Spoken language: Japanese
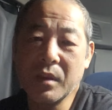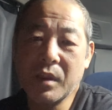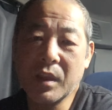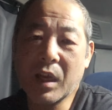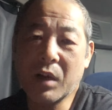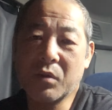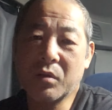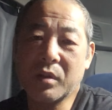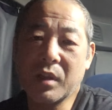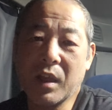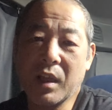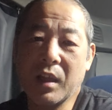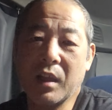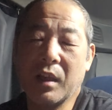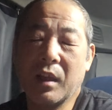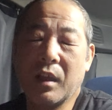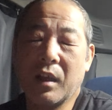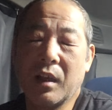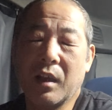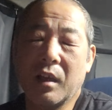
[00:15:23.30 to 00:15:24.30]
なので、
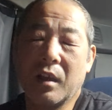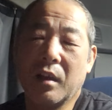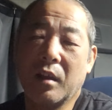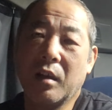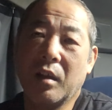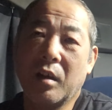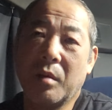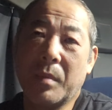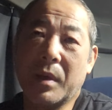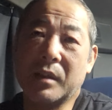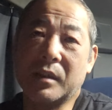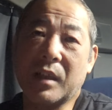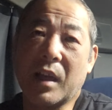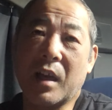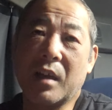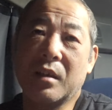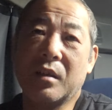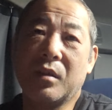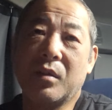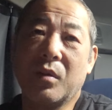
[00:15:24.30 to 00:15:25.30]
まあ、
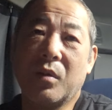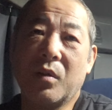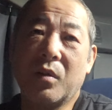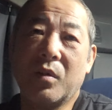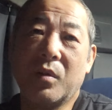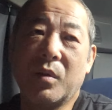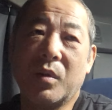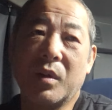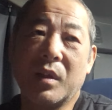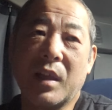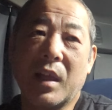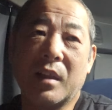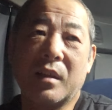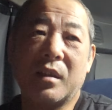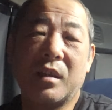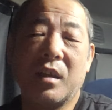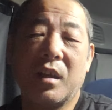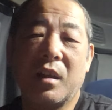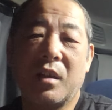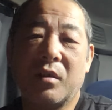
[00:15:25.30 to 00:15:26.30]
残業をやっ
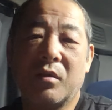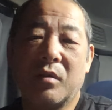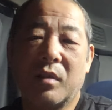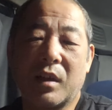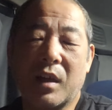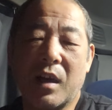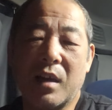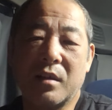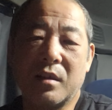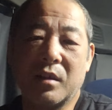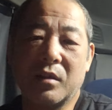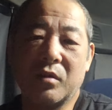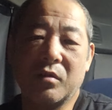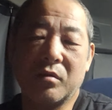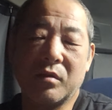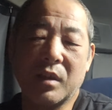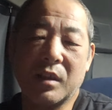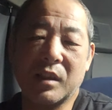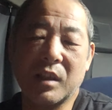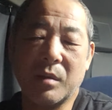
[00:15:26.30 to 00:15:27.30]
ているような会社とい
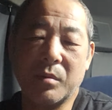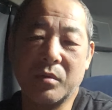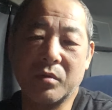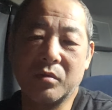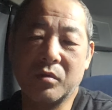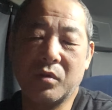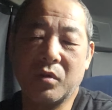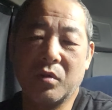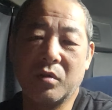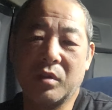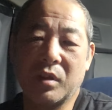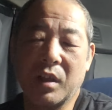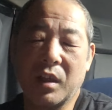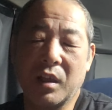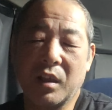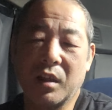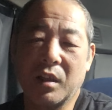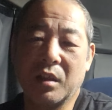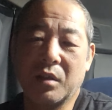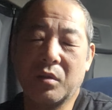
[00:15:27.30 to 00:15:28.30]
うのはサブ協
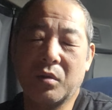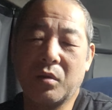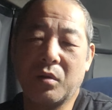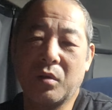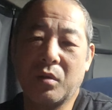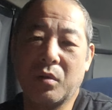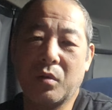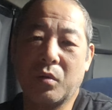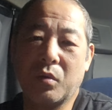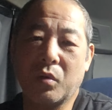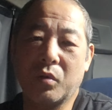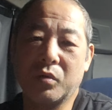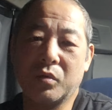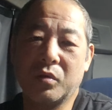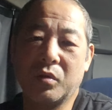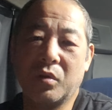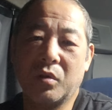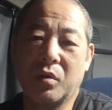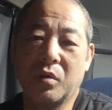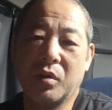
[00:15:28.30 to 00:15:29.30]
定という
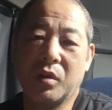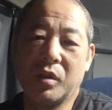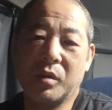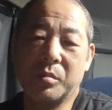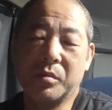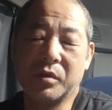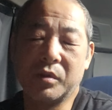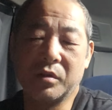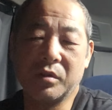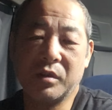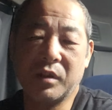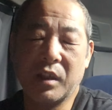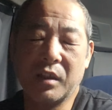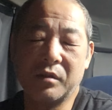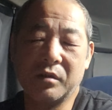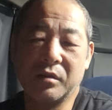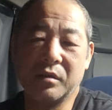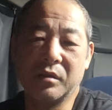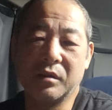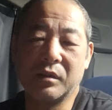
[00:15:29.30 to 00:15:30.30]
のを結んでい
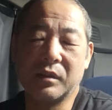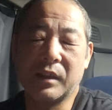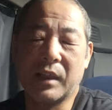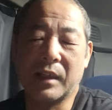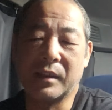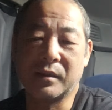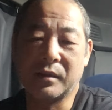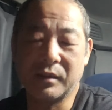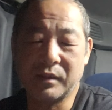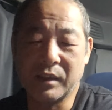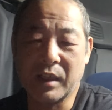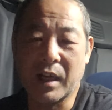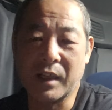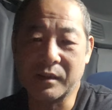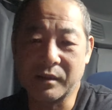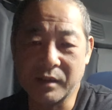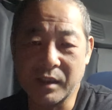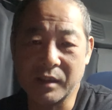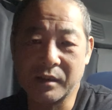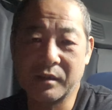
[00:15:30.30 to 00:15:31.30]
るはずは
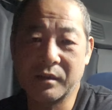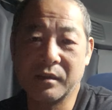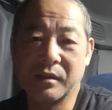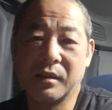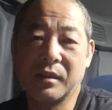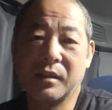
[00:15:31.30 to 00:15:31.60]
ずです。